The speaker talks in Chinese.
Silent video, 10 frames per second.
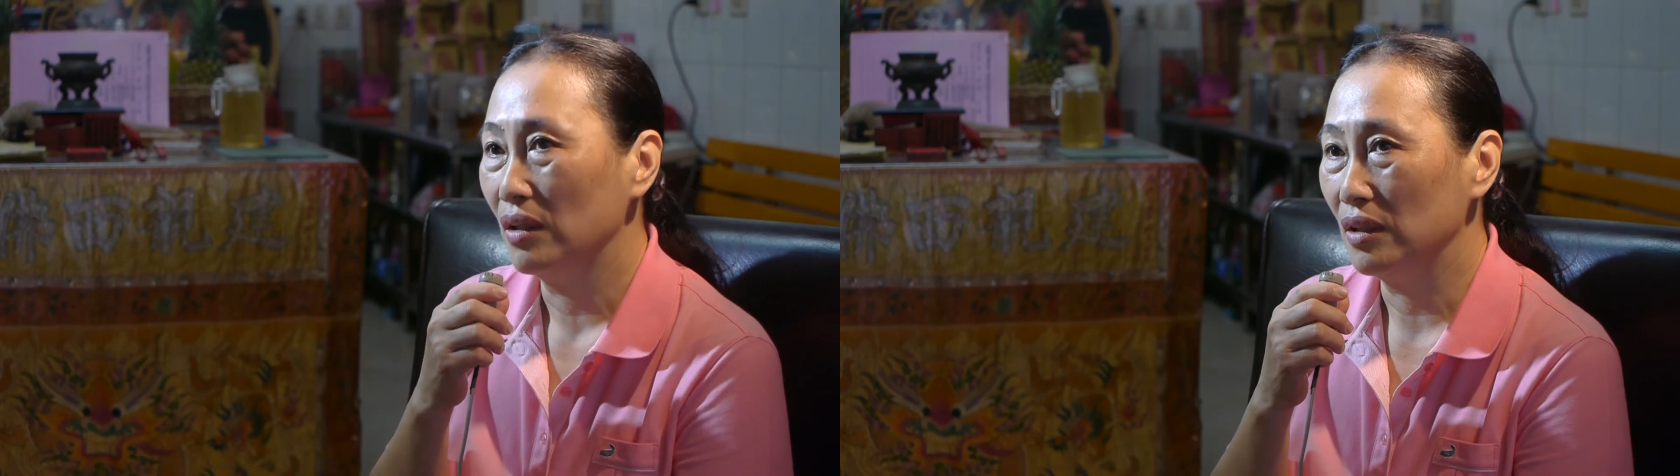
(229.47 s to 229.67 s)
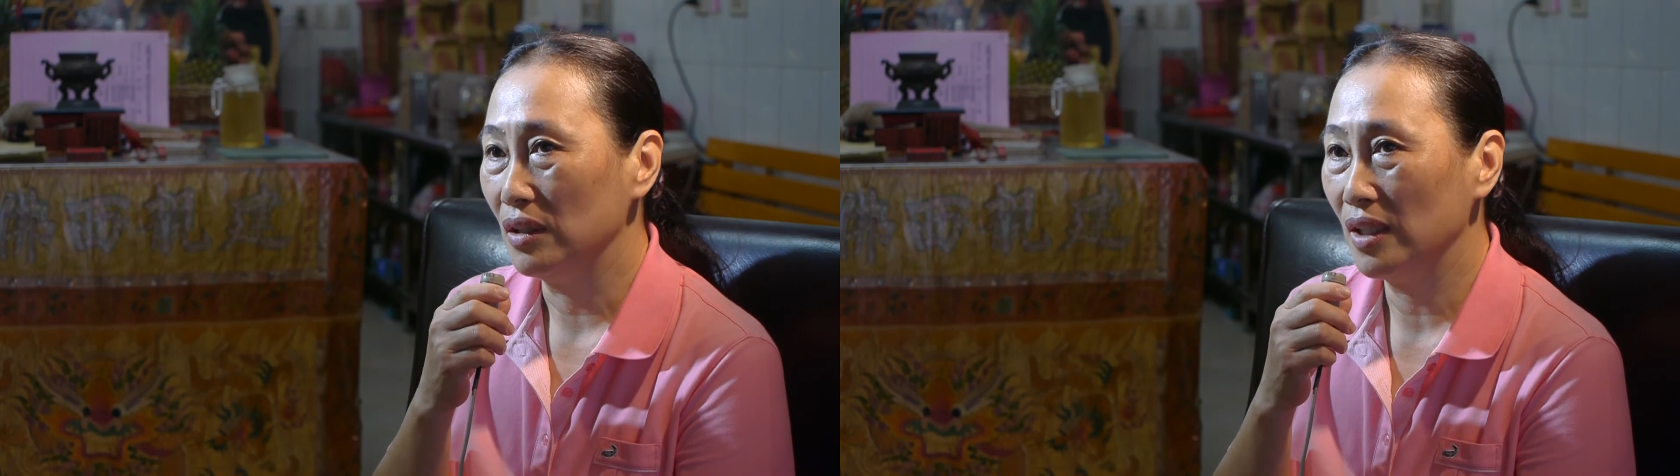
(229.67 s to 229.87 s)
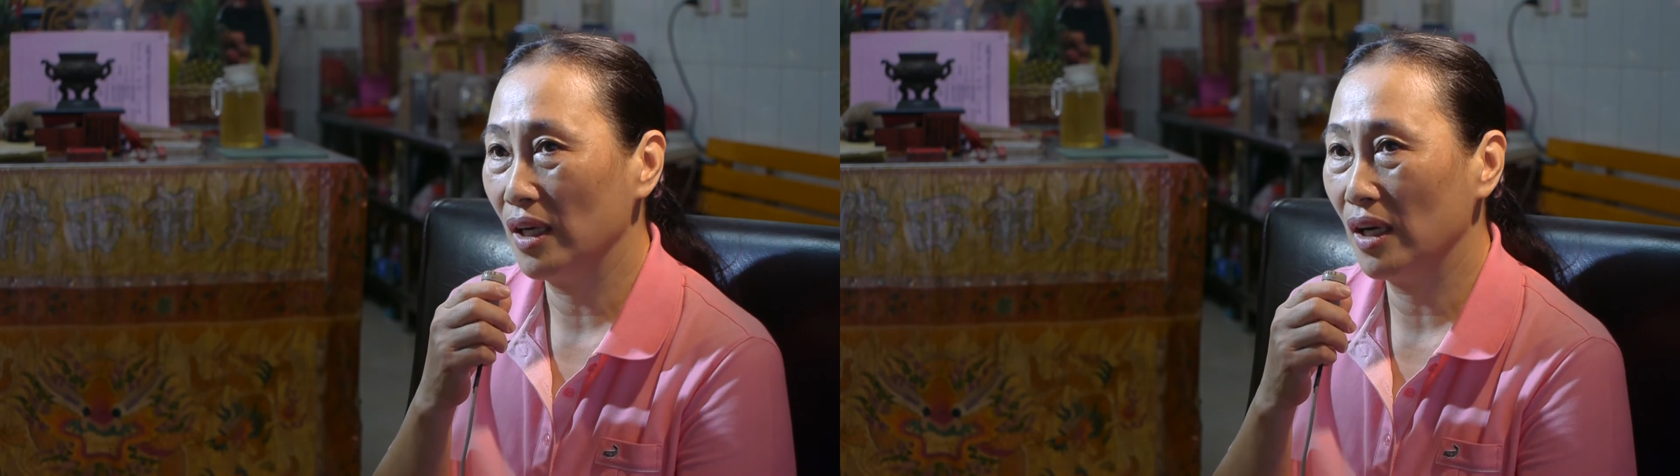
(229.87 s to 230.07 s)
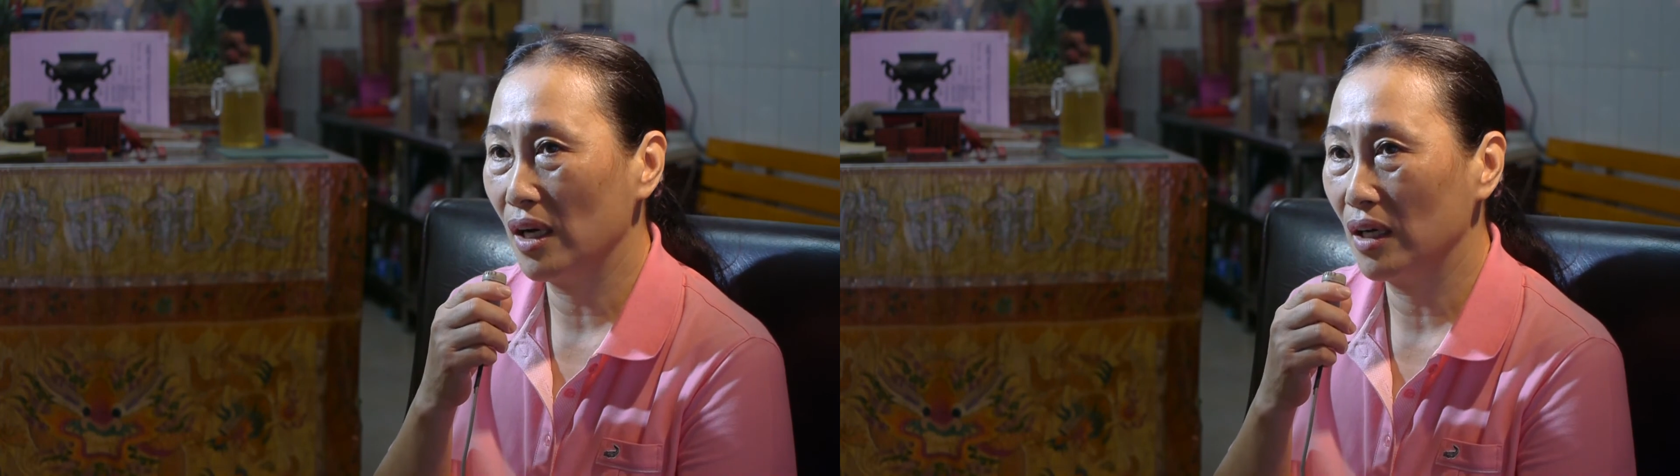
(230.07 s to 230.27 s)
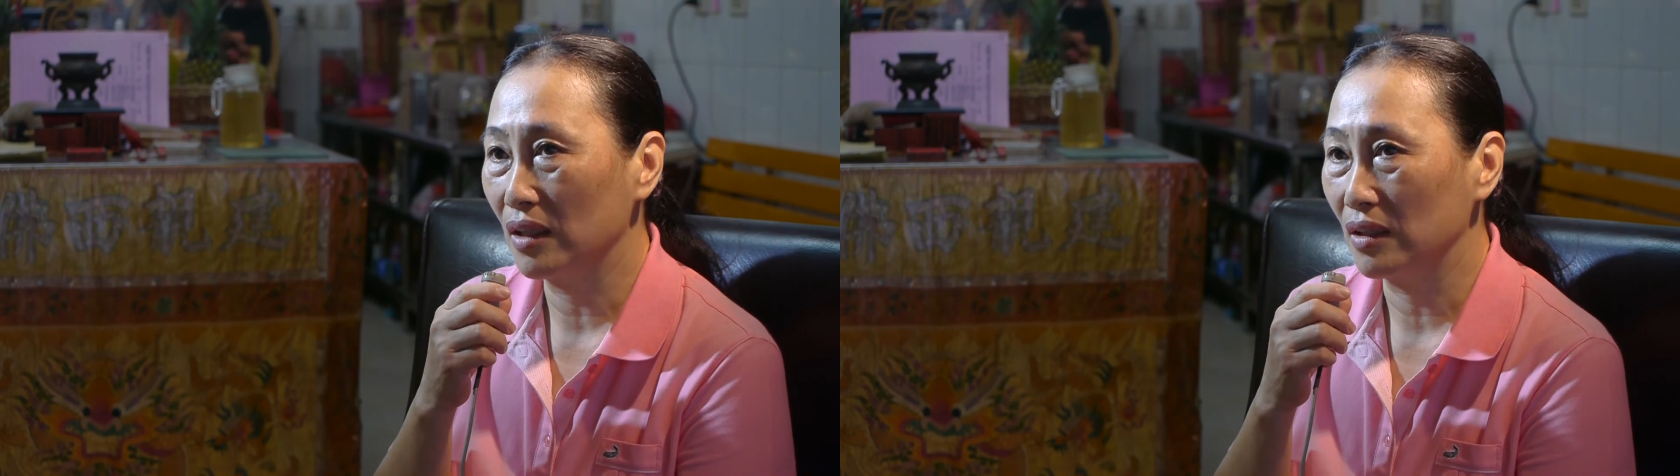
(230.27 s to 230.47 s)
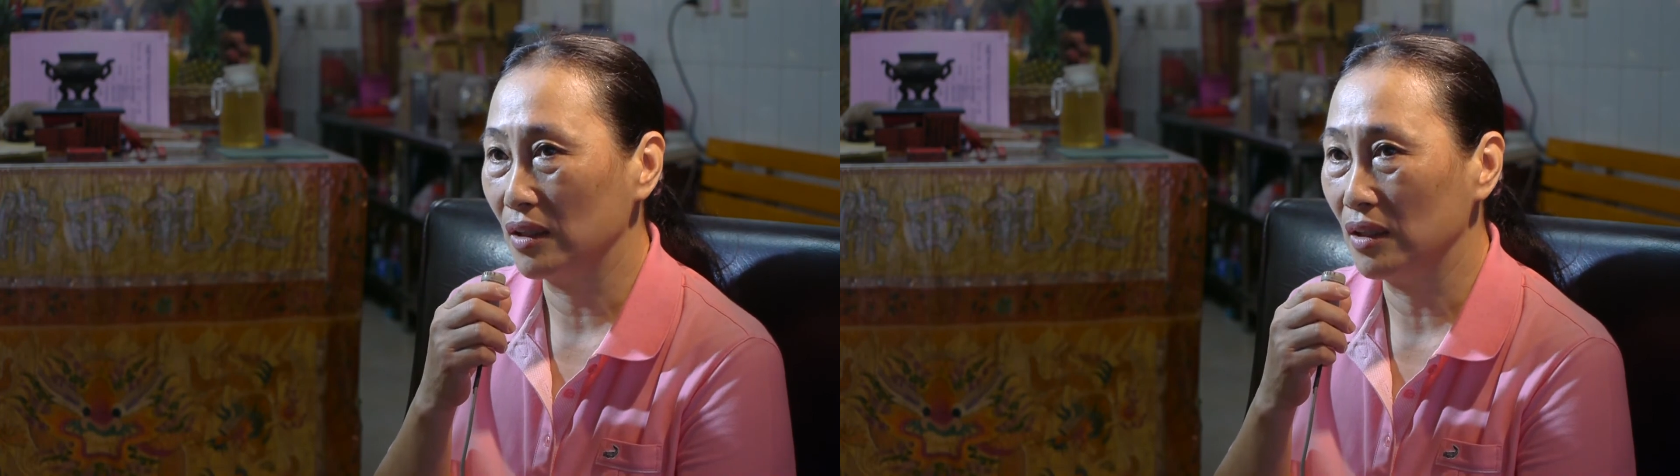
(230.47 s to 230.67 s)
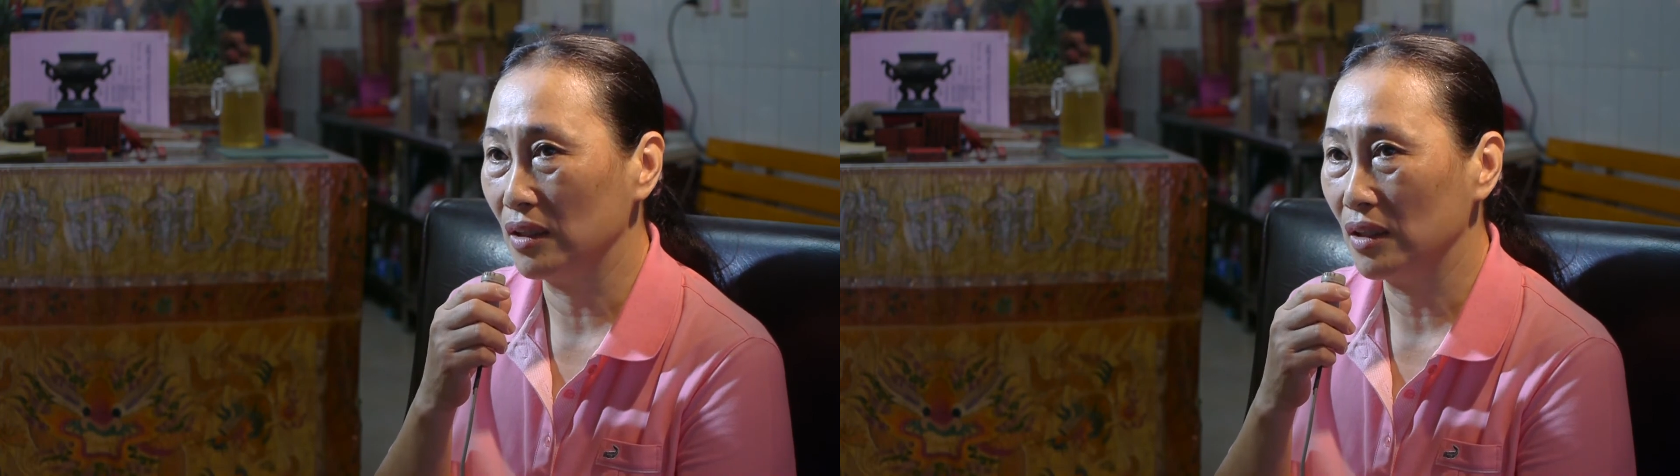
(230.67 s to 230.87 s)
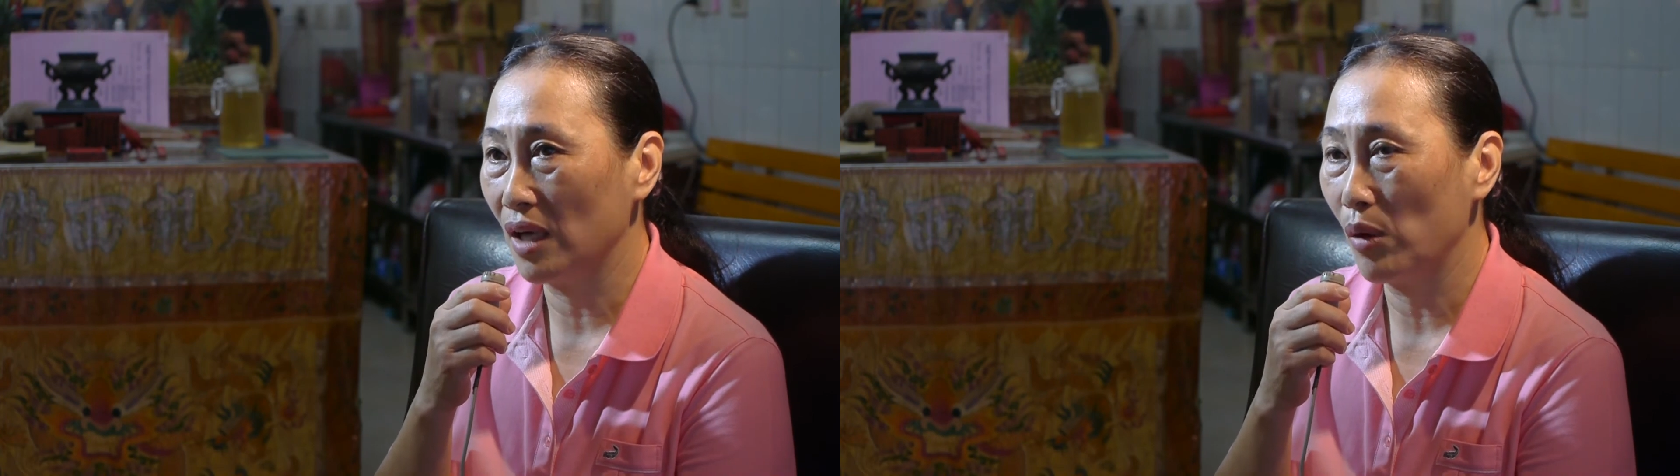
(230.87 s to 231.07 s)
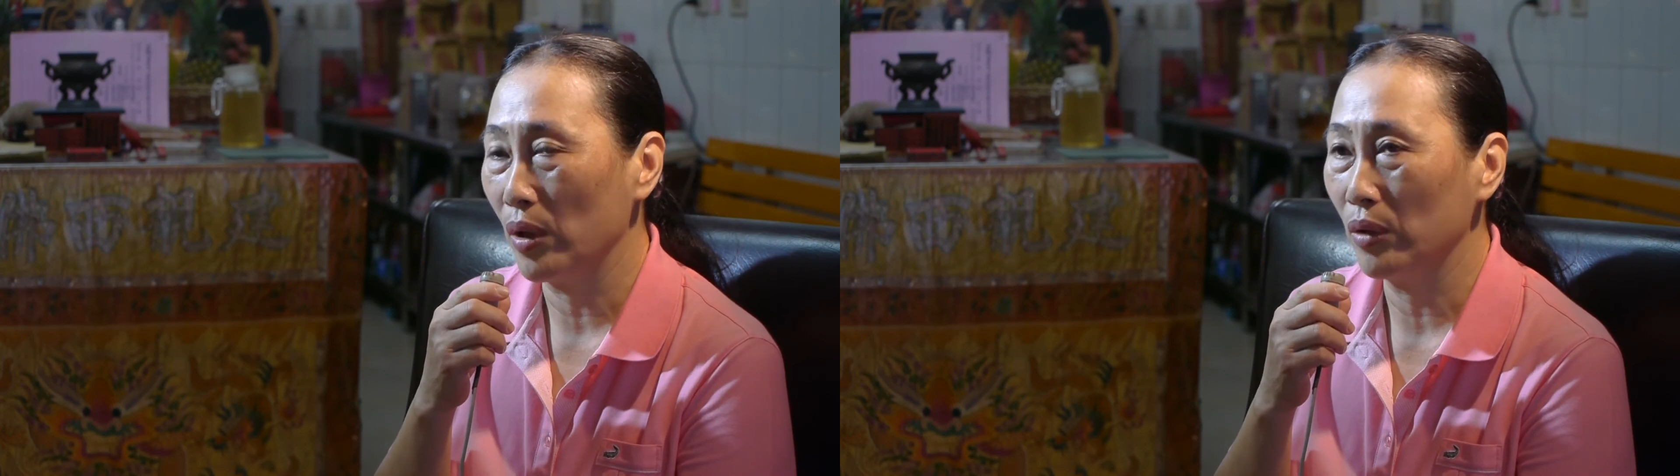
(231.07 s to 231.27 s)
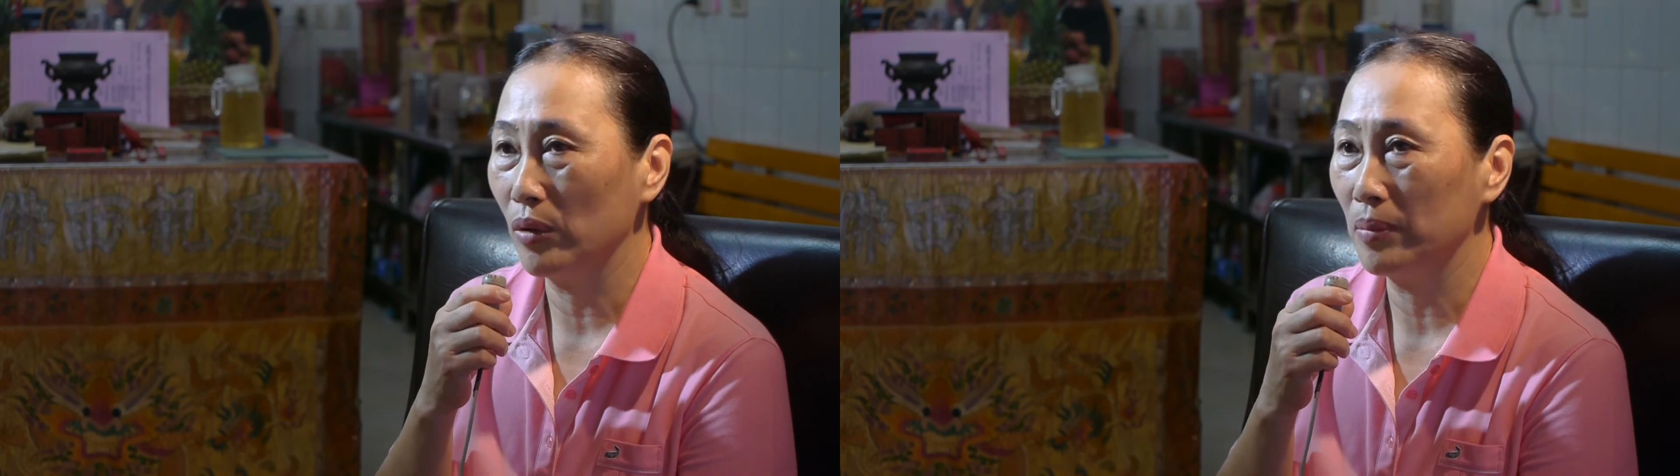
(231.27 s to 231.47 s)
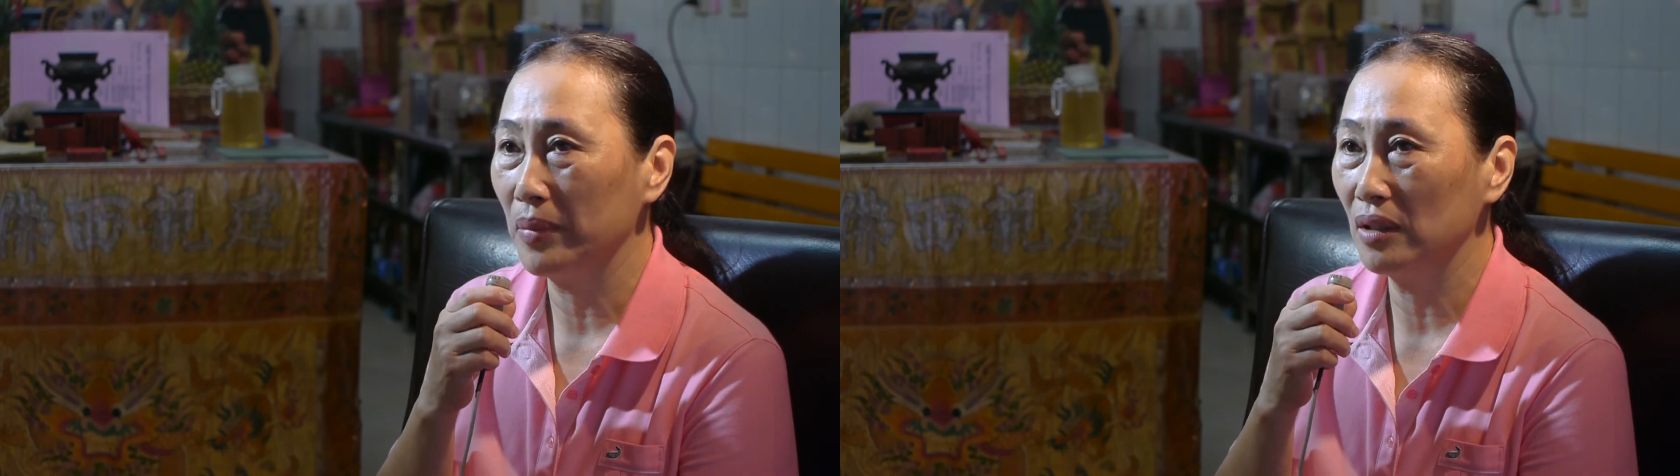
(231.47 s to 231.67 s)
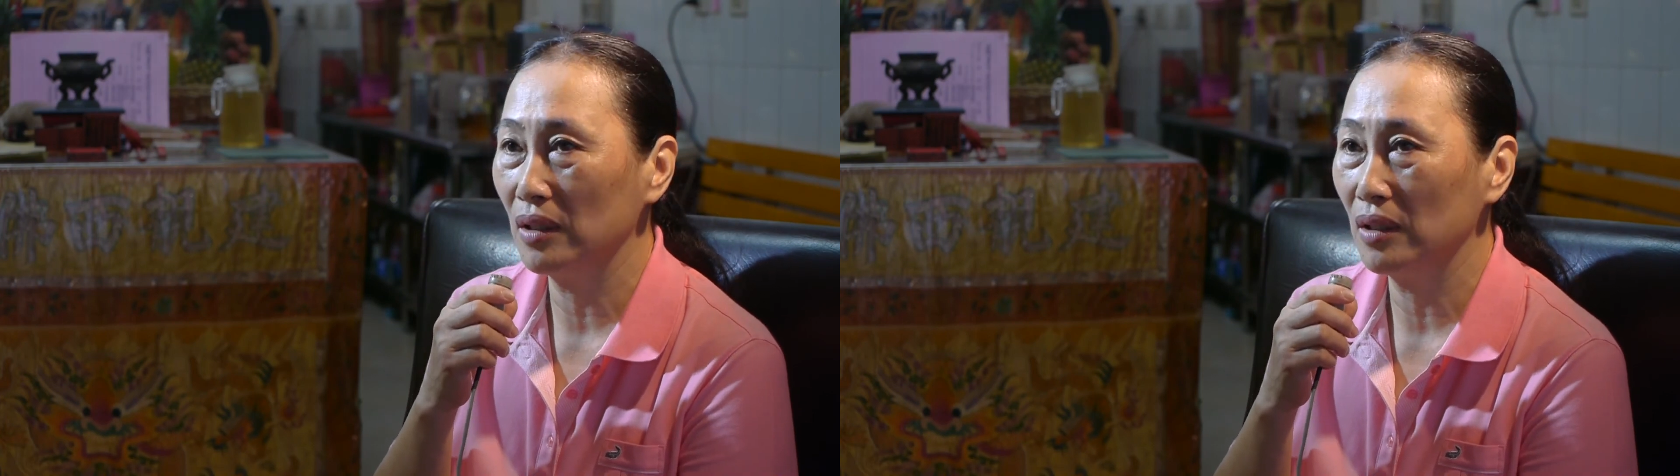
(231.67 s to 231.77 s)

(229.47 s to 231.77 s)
而且伫九月份